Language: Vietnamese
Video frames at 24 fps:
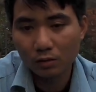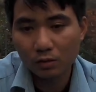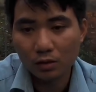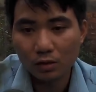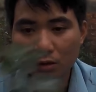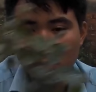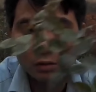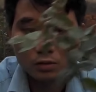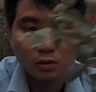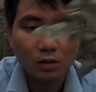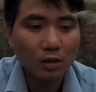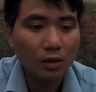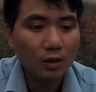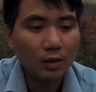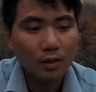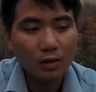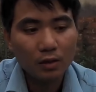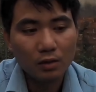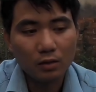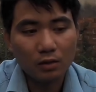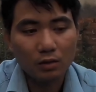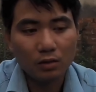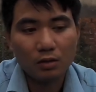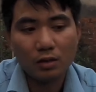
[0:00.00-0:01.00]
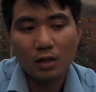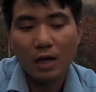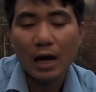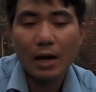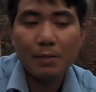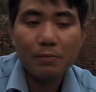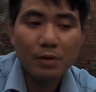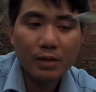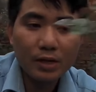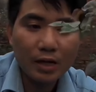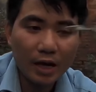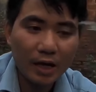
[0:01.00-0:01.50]
ờ, ờ,
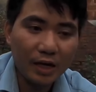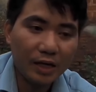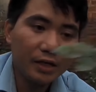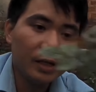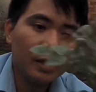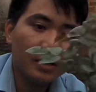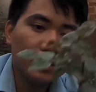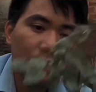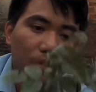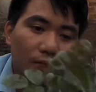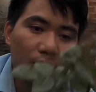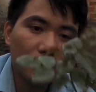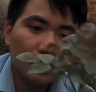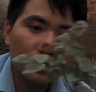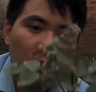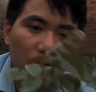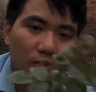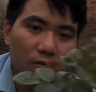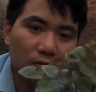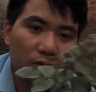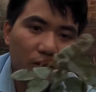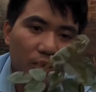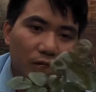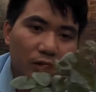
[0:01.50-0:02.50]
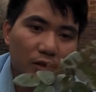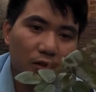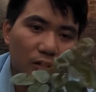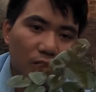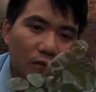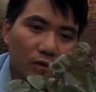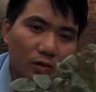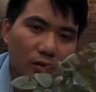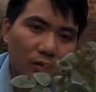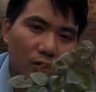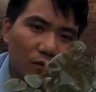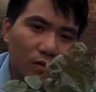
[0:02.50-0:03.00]
20 ngày
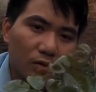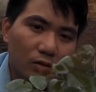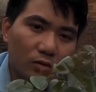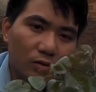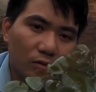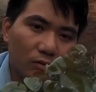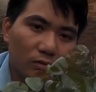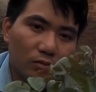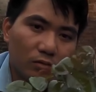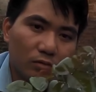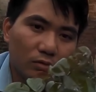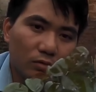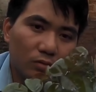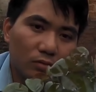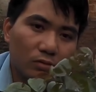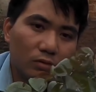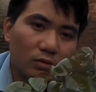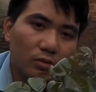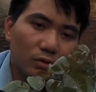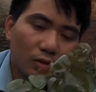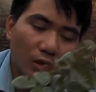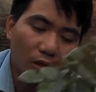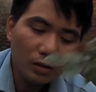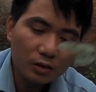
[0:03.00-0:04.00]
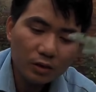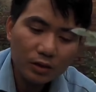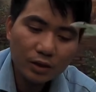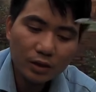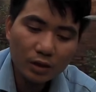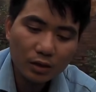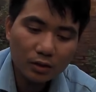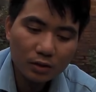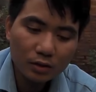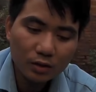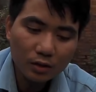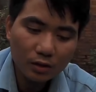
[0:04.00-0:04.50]
thì uh, tất
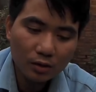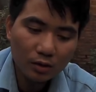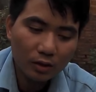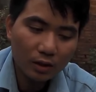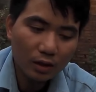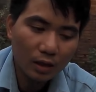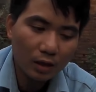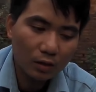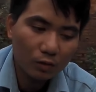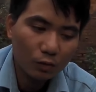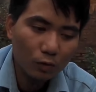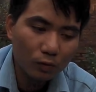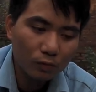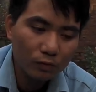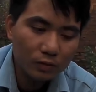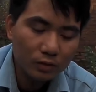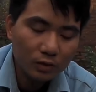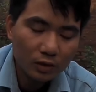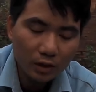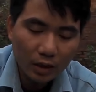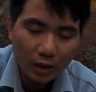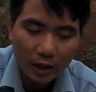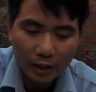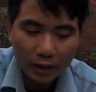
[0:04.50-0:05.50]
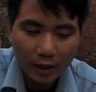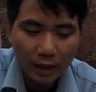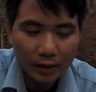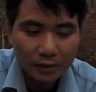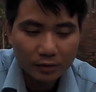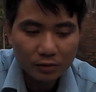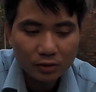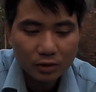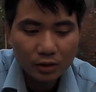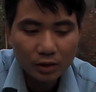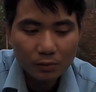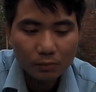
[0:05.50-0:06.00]
nhiên ý, thì là đối với những cái
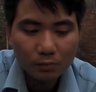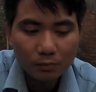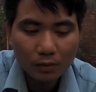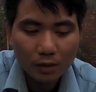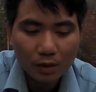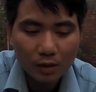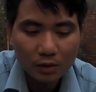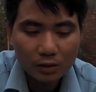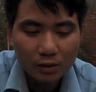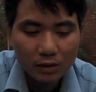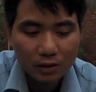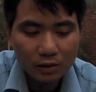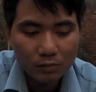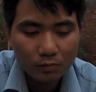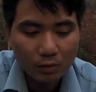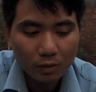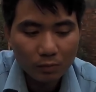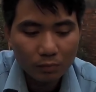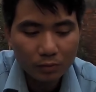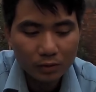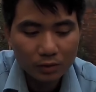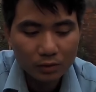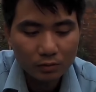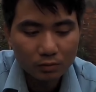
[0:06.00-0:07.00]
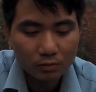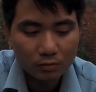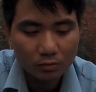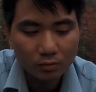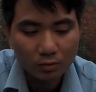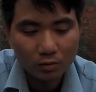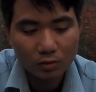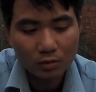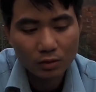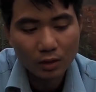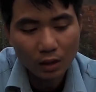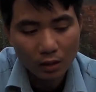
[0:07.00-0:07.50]
cành chiết mà khi mà mình
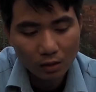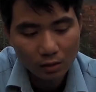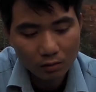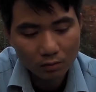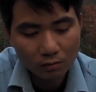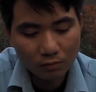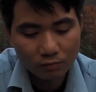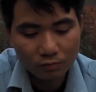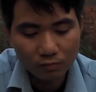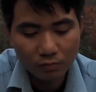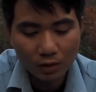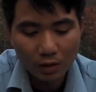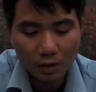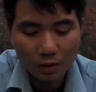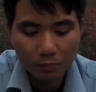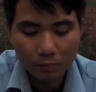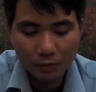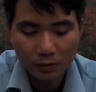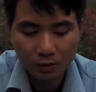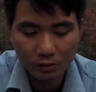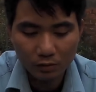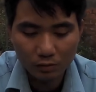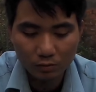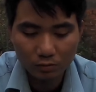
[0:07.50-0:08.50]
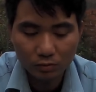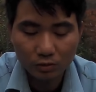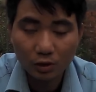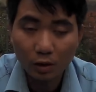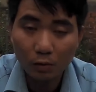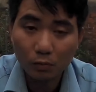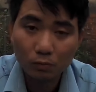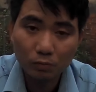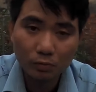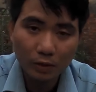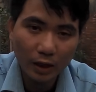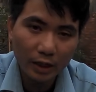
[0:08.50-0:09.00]
uh, cắt và mình
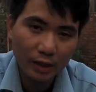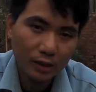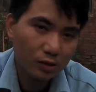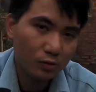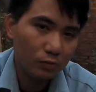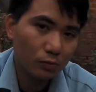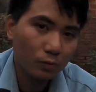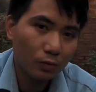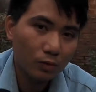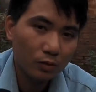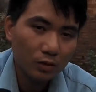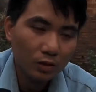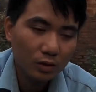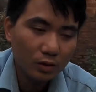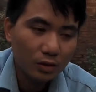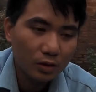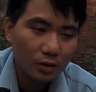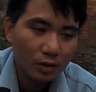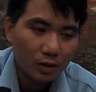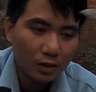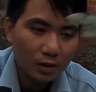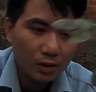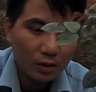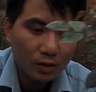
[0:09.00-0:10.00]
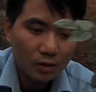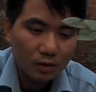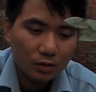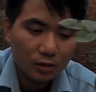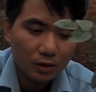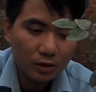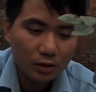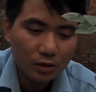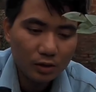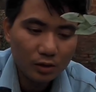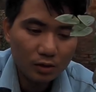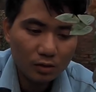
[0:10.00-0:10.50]
trồng ngay xuống ấy,
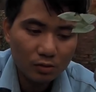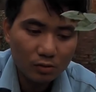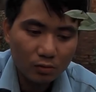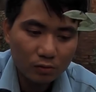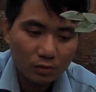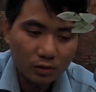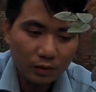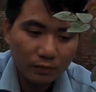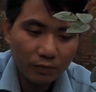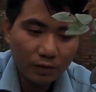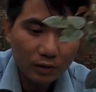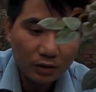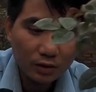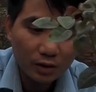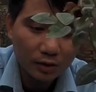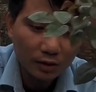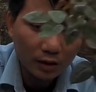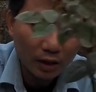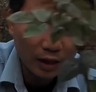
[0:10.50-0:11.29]
thì nó sẽ phát triển